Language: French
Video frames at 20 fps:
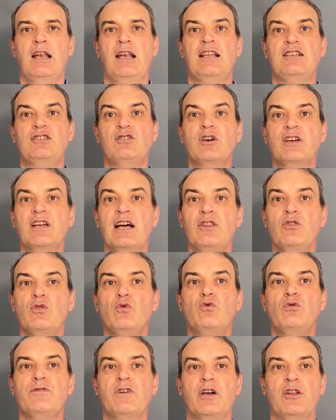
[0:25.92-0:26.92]
Les organes
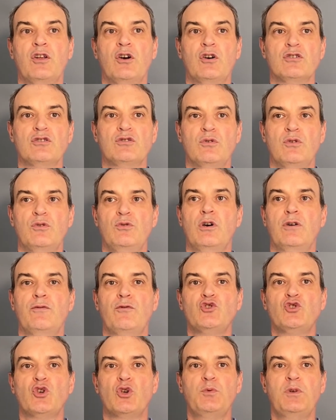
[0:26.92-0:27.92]
de gouvernance
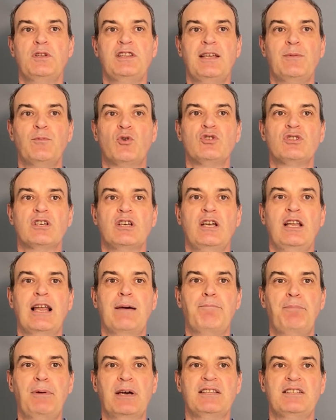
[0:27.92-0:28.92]
doivent aujourd'hui démontrer
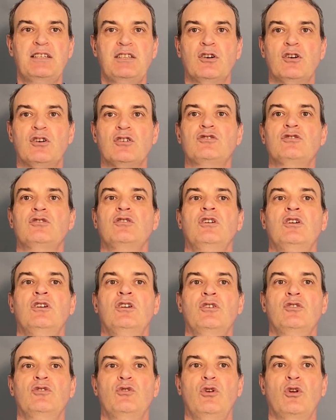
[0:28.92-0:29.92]
la pertinence
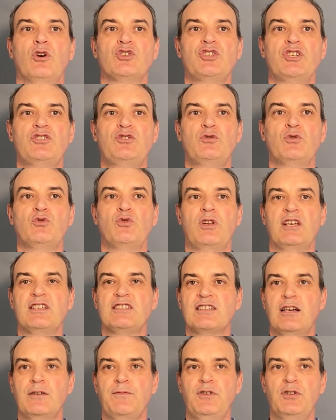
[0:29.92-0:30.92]
de leur gestion de
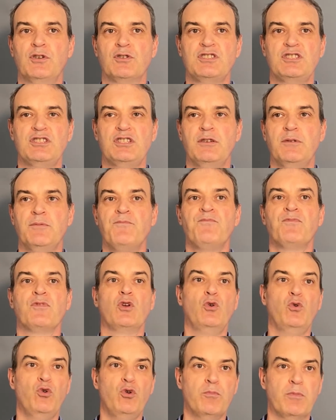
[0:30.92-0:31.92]
l'extra-financier,
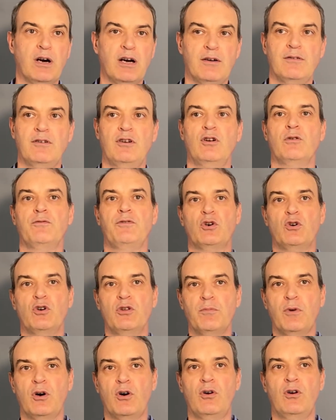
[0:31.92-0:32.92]
l'humain,
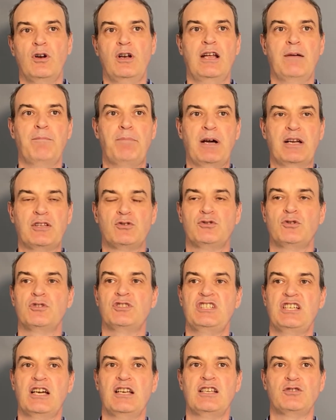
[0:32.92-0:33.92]
l'environnement, l'impact
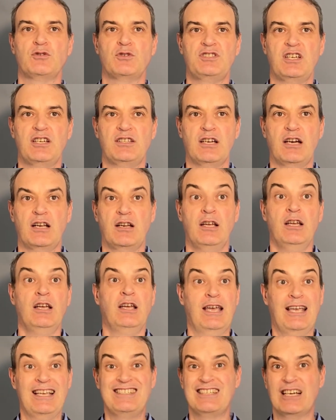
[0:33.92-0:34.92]
social et sociétal,
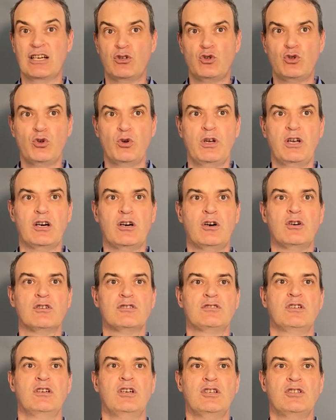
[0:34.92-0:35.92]
et sa
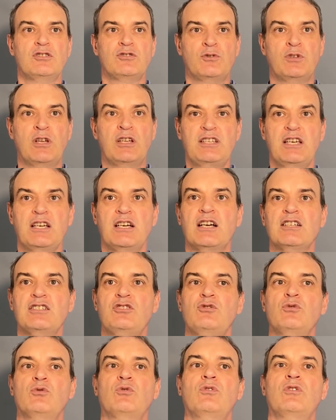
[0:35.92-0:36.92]
cohérence, son
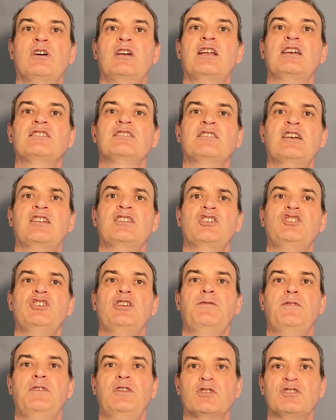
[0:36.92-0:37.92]
intégration à la
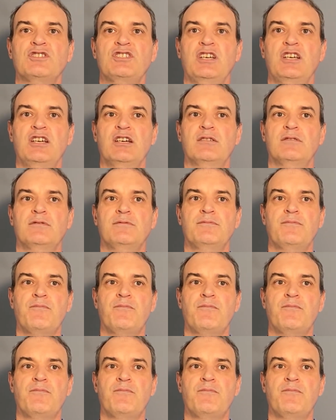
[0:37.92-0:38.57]
stratégie financière.